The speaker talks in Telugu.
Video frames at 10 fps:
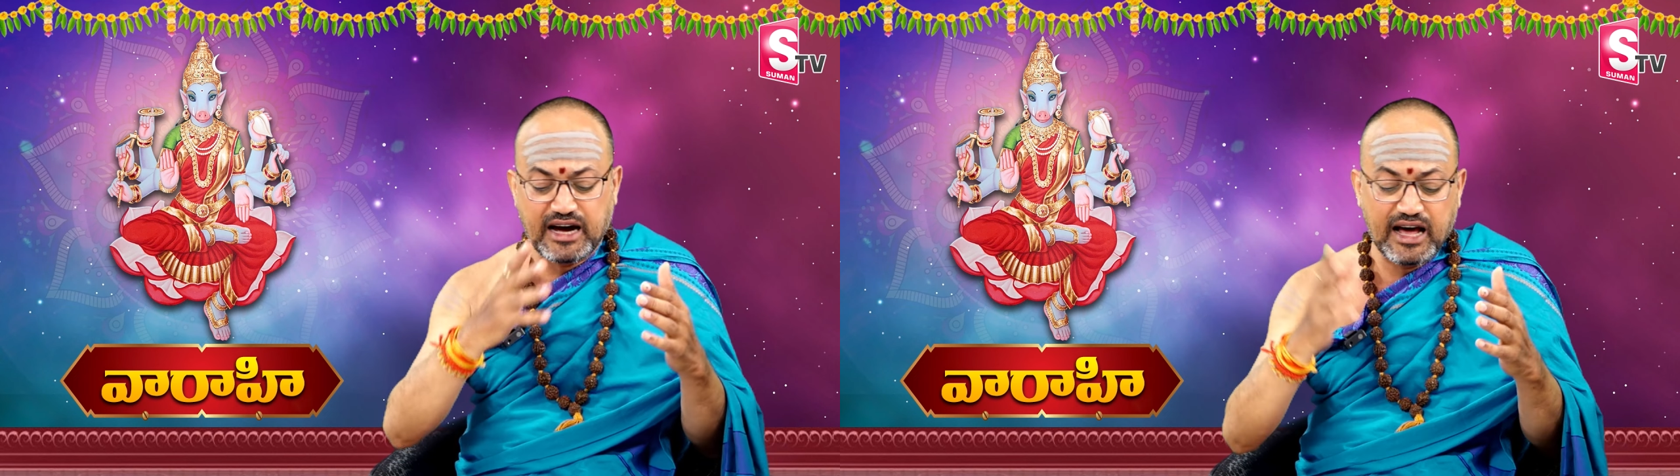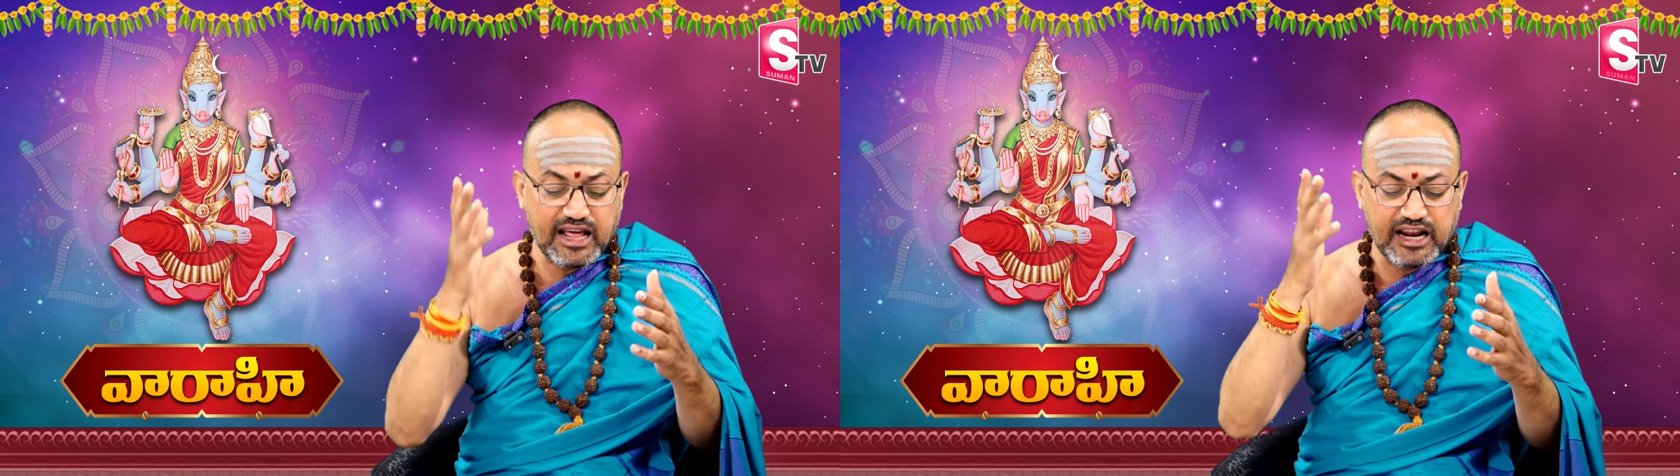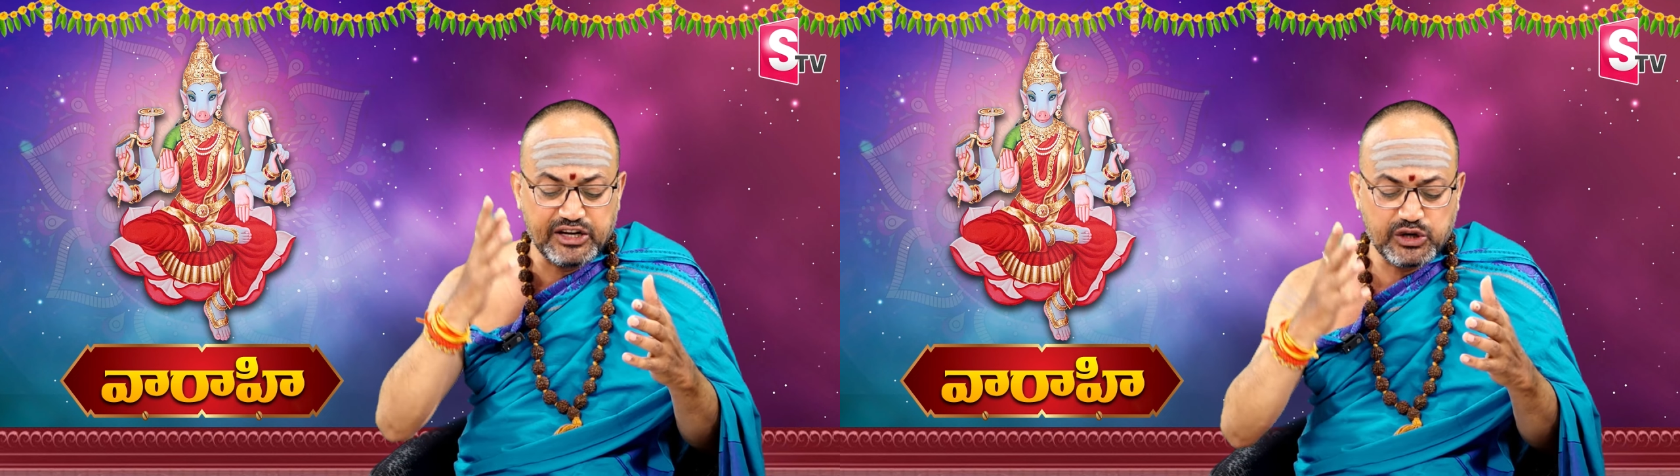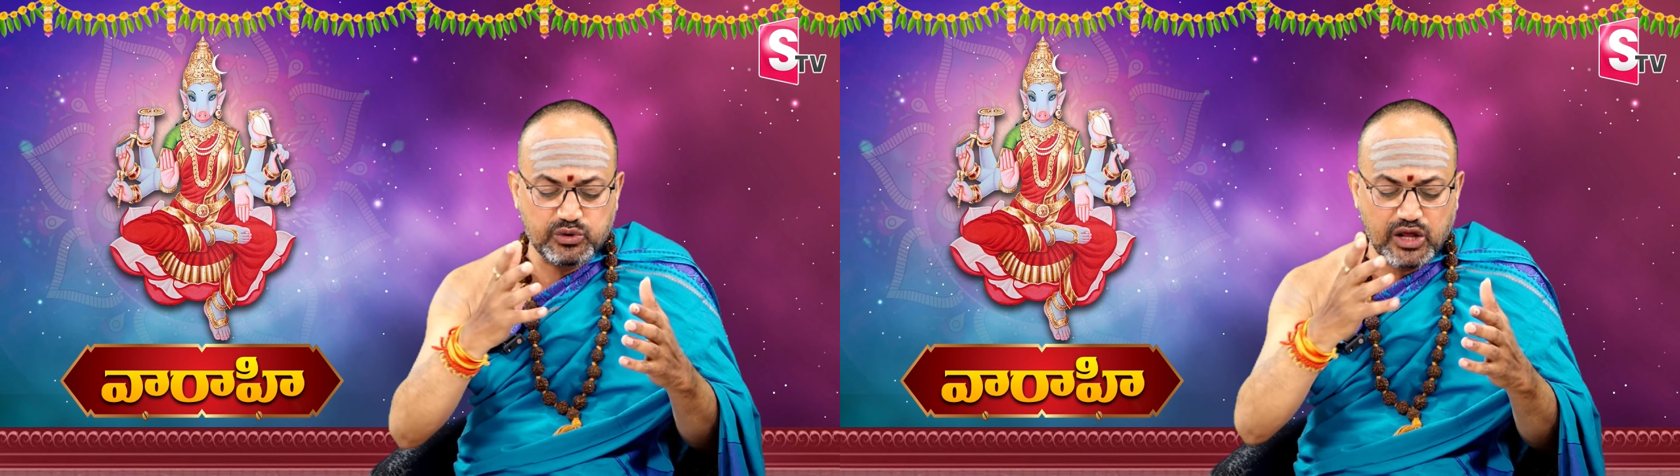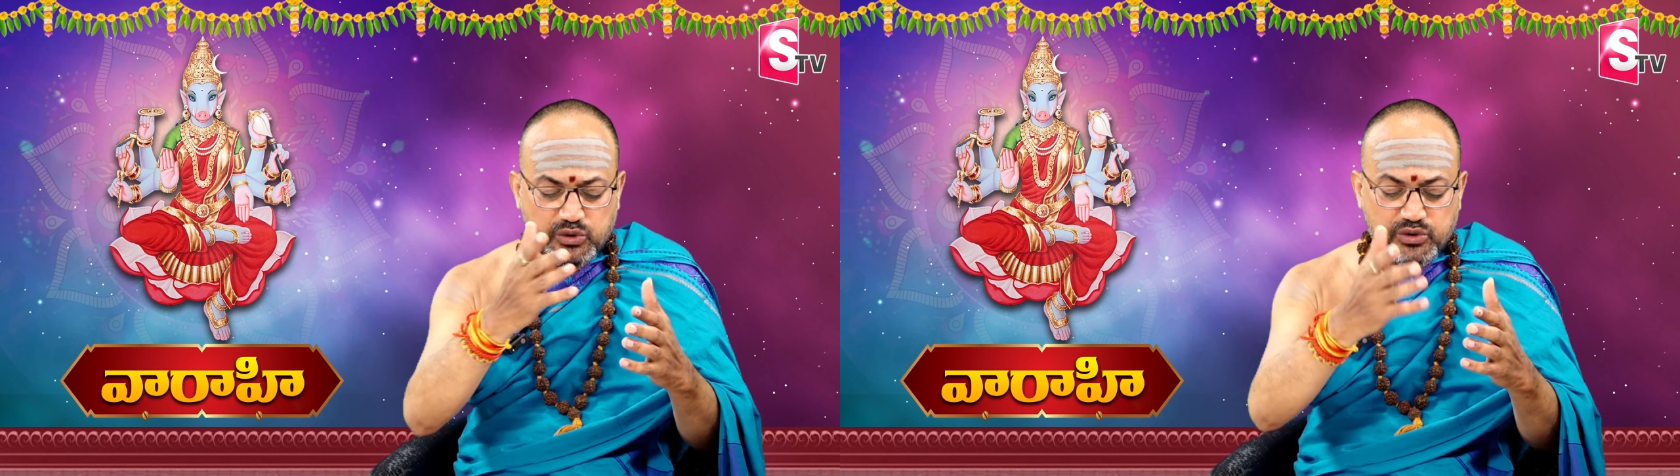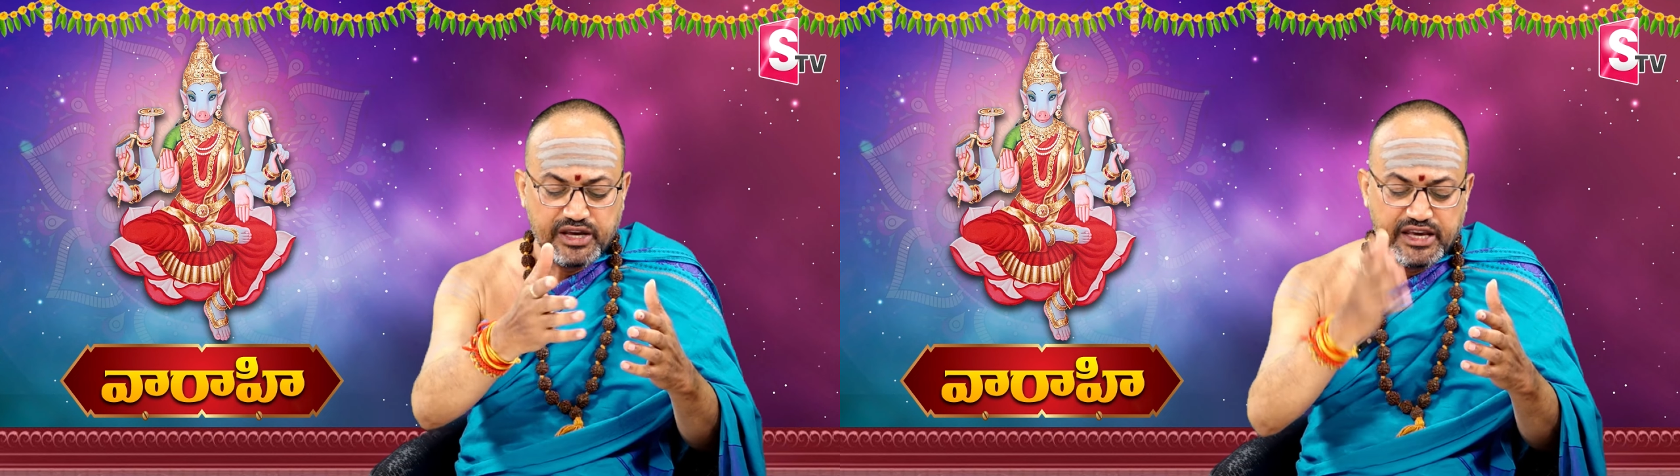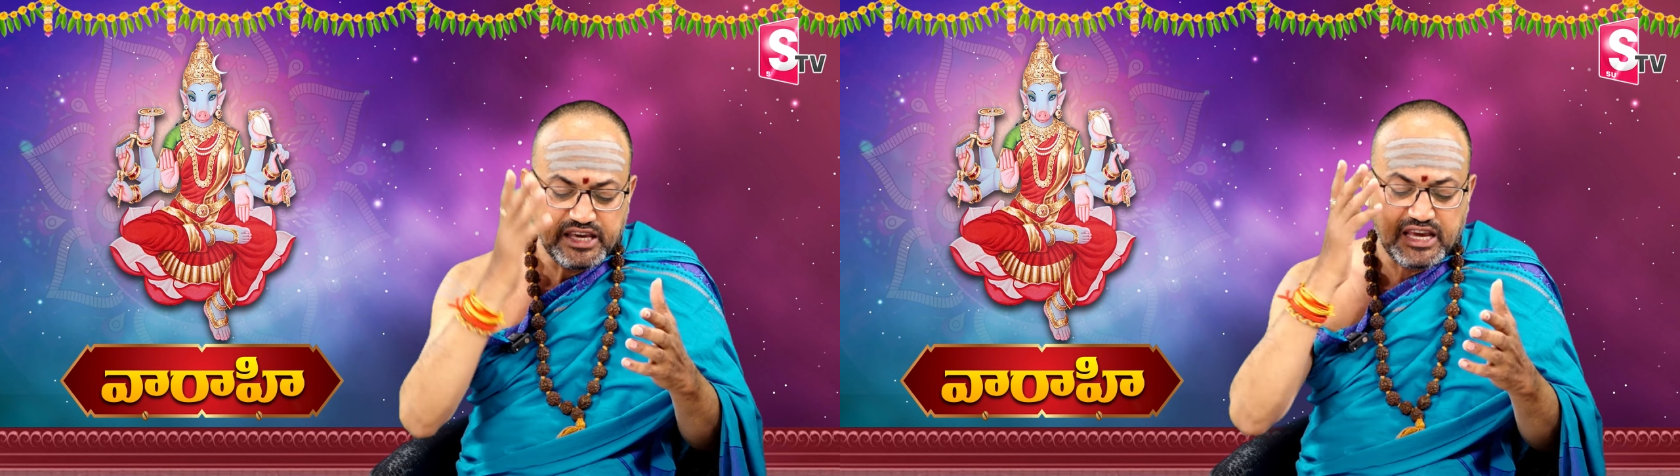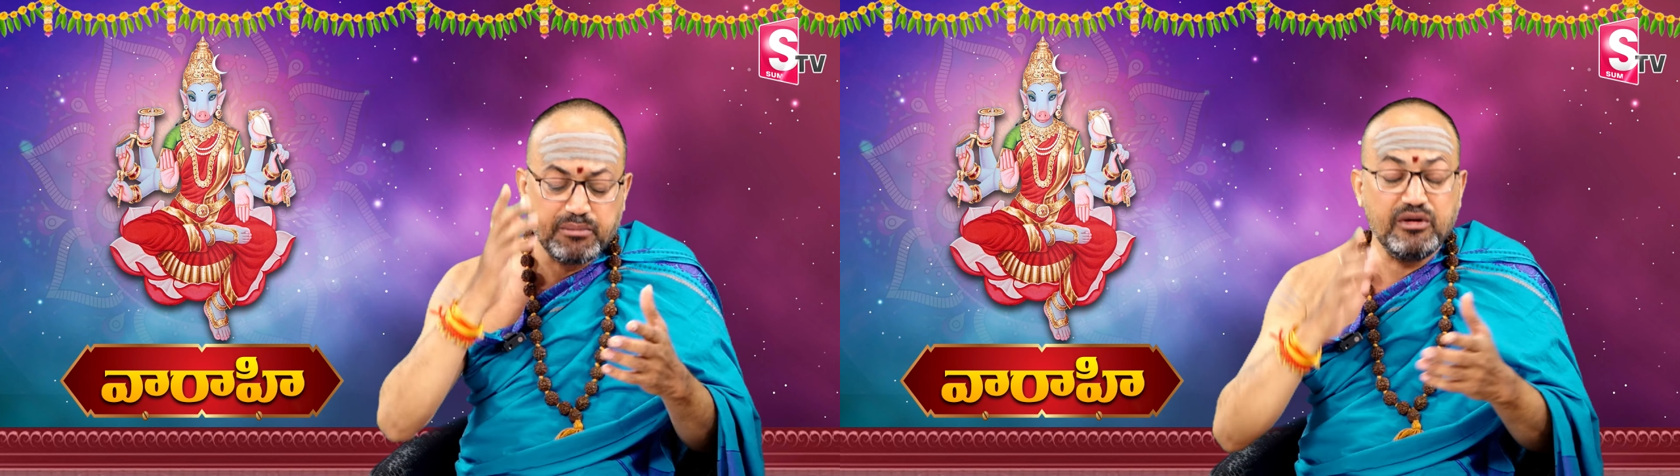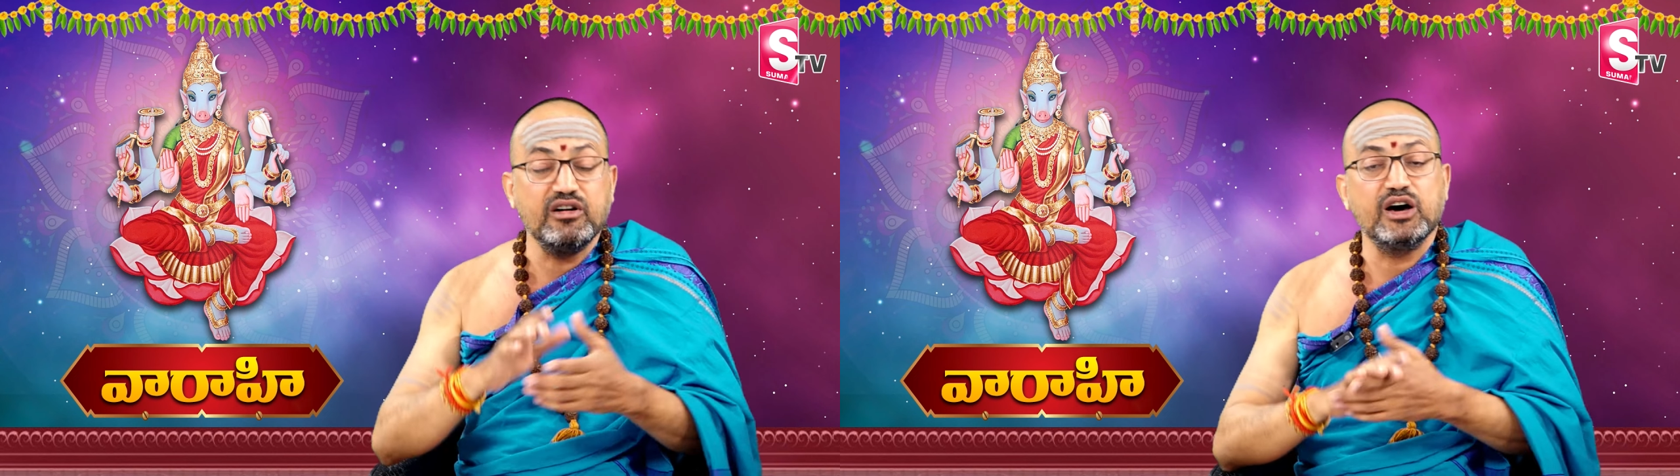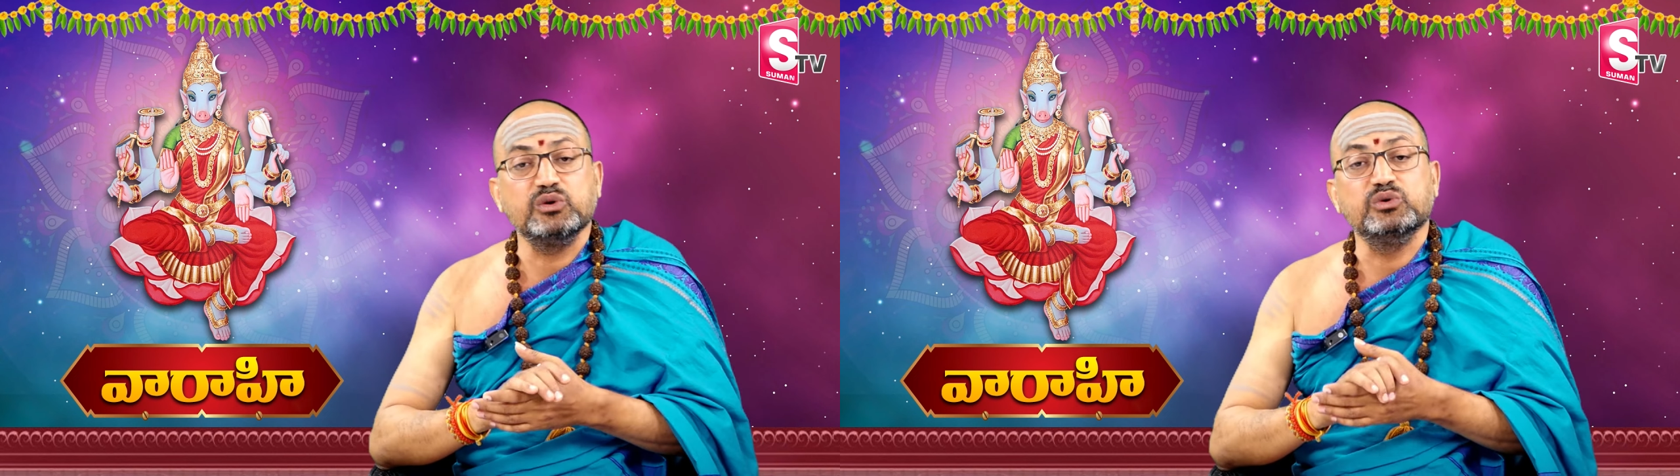కాలాలన్నీ కూడాను ఈ
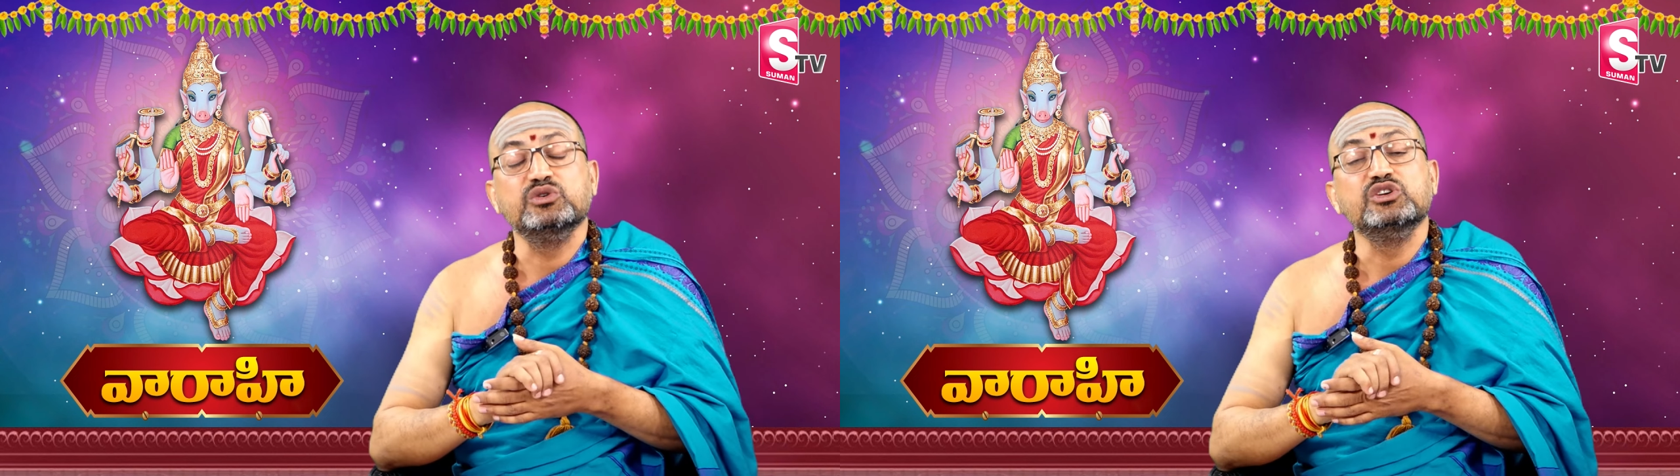అమ్మవారు